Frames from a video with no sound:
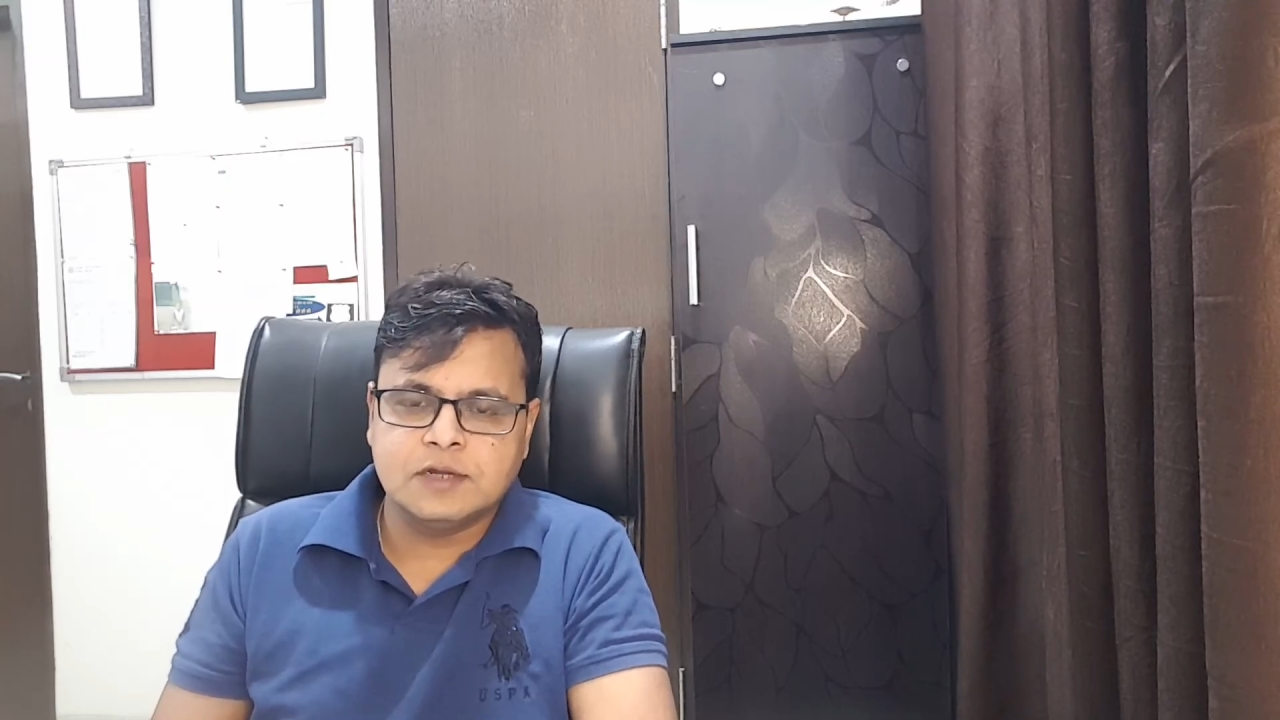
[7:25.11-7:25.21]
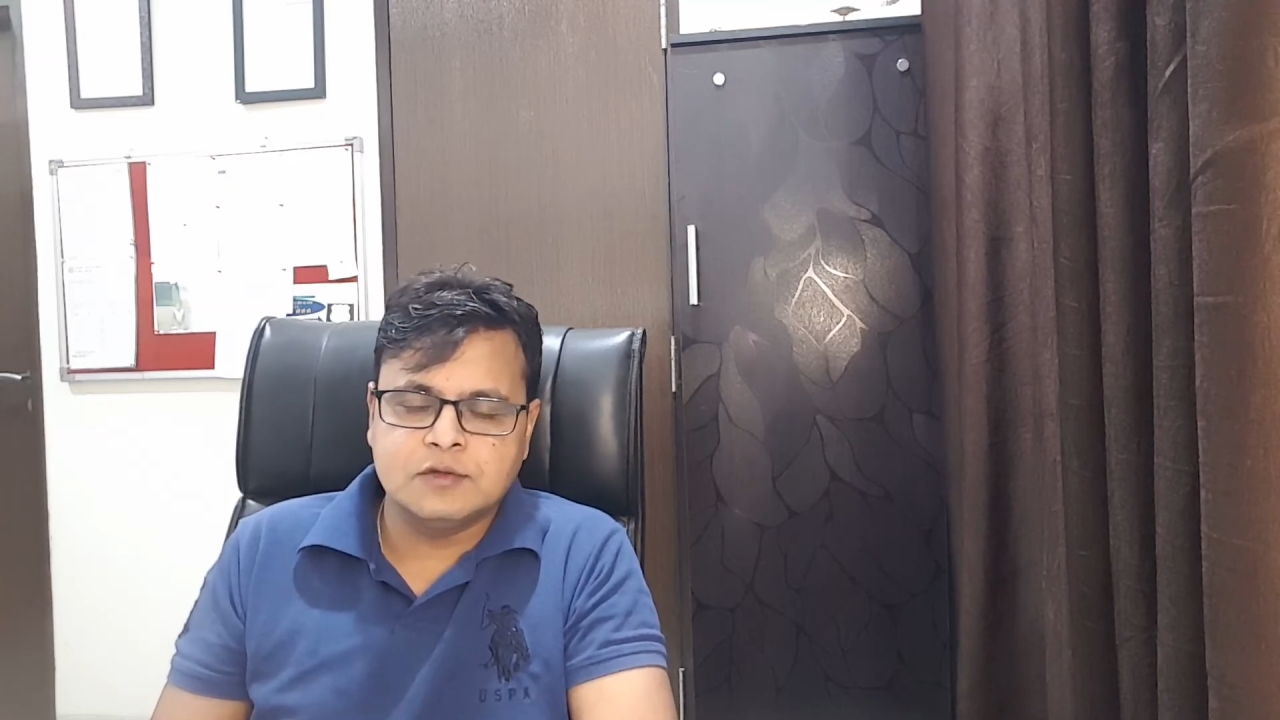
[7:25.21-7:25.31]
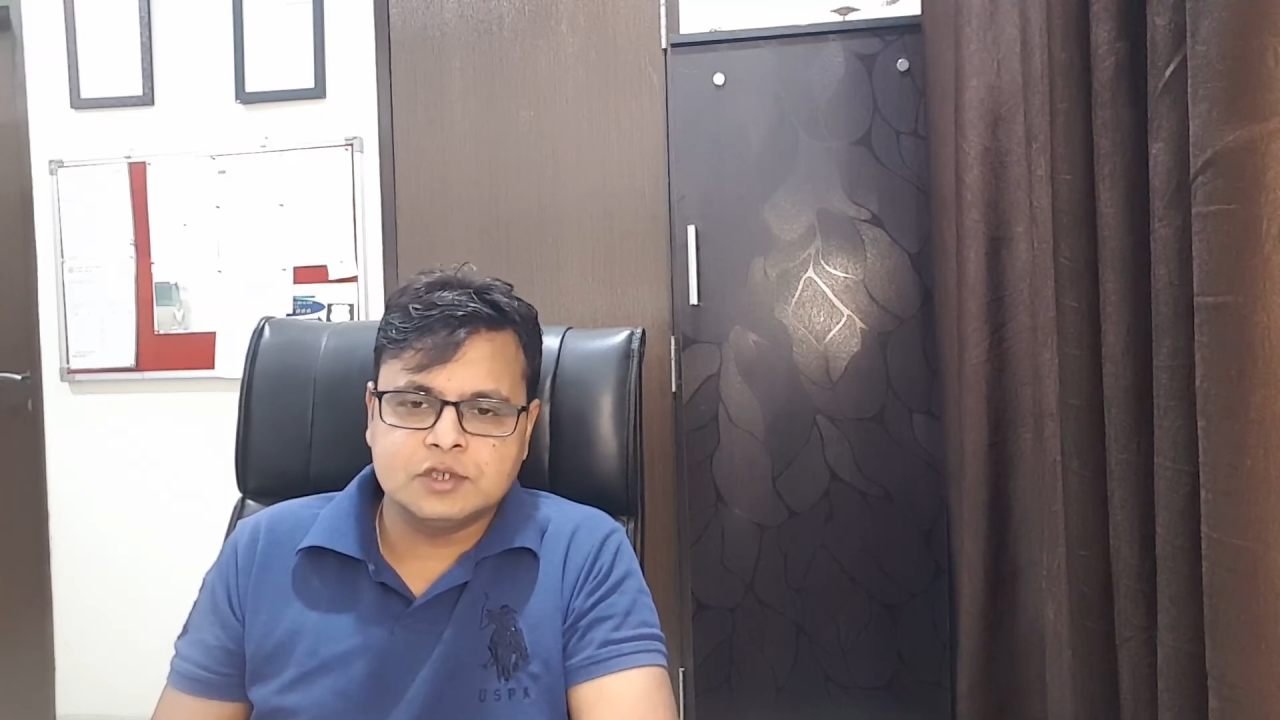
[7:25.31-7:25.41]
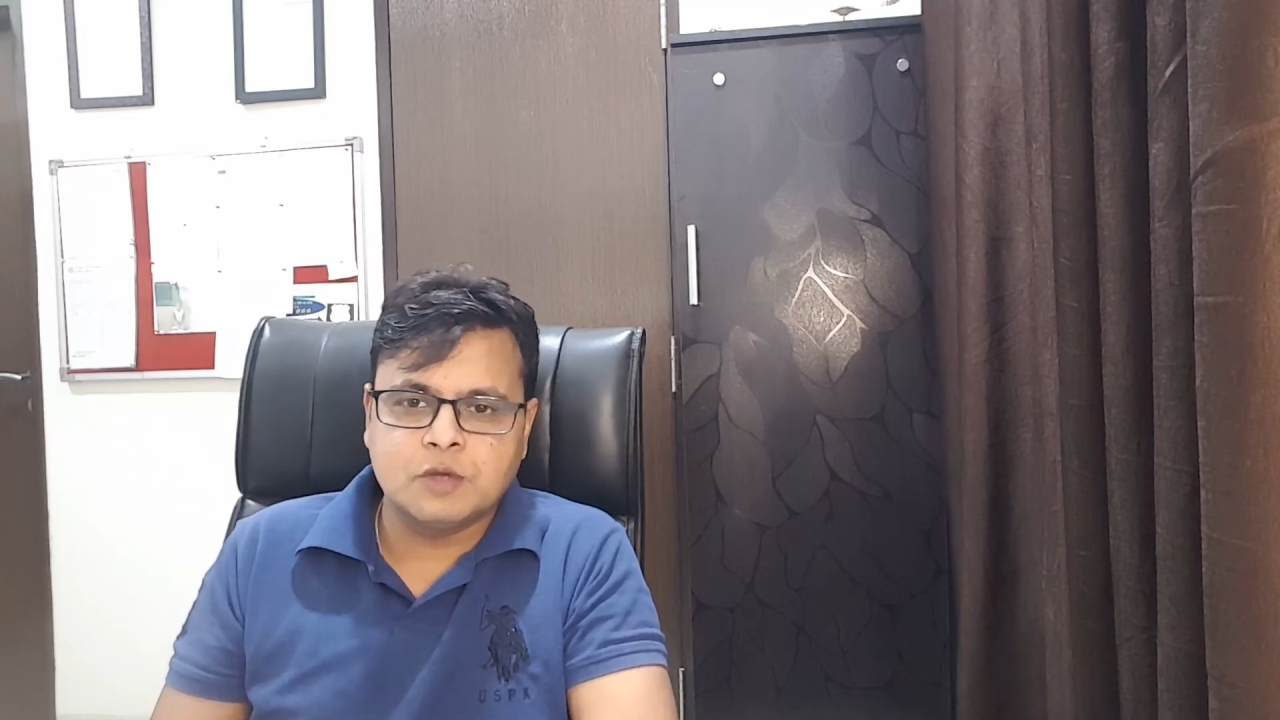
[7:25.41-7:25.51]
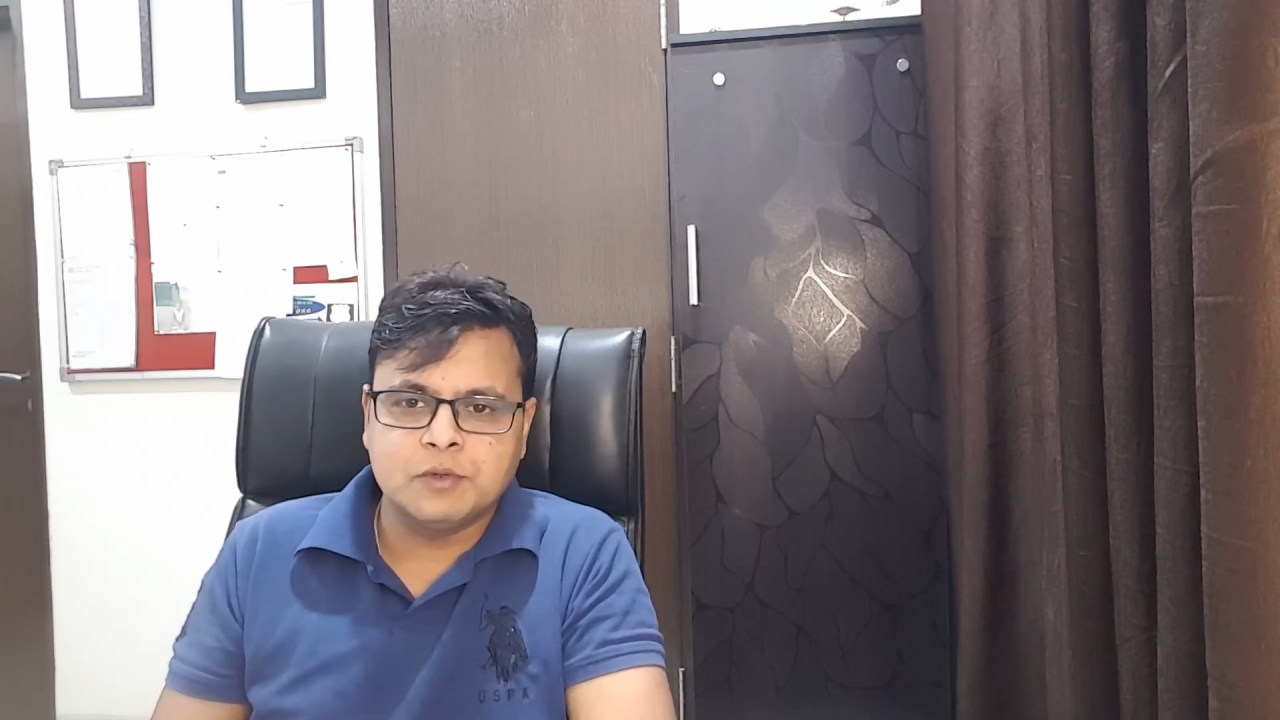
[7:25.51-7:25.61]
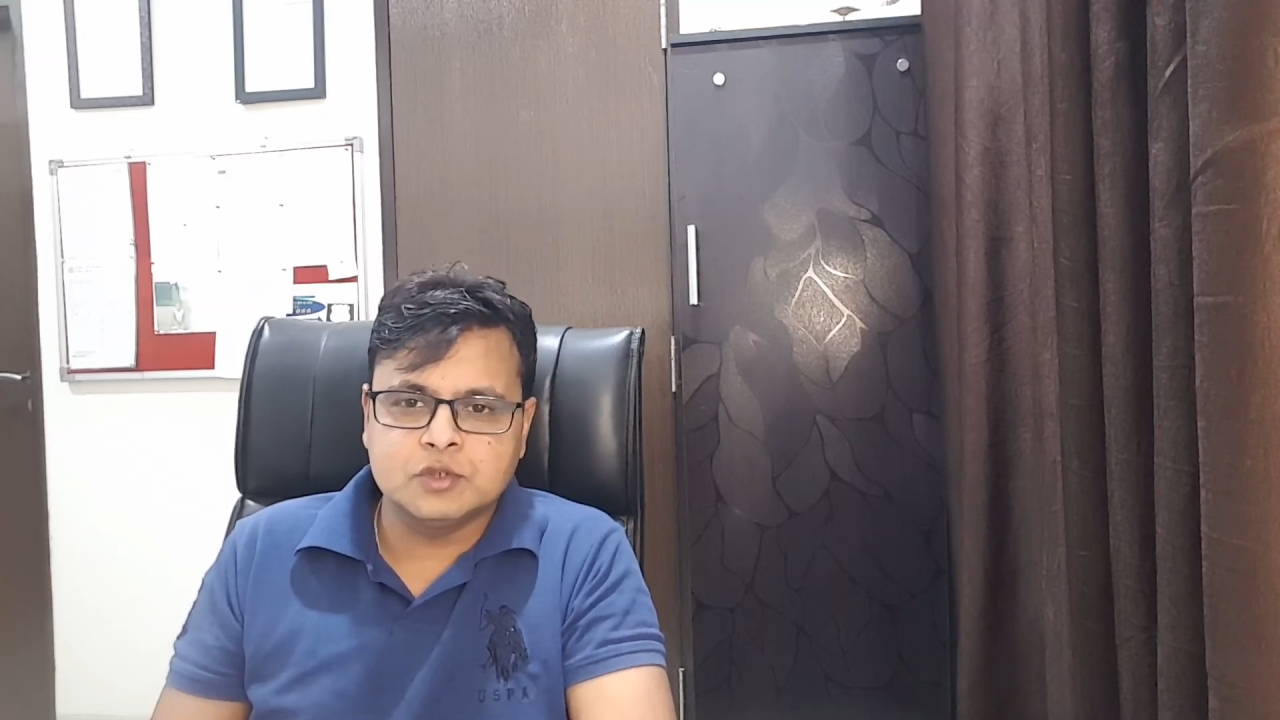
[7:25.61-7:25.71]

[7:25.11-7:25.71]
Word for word: हैं स्टॉप